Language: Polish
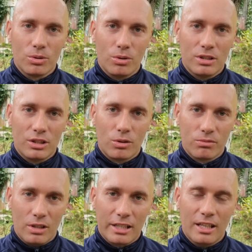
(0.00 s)
który też
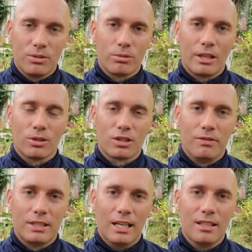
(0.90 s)
równolegle tutaj
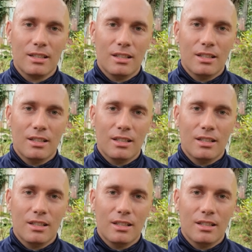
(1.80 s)
rozkwita,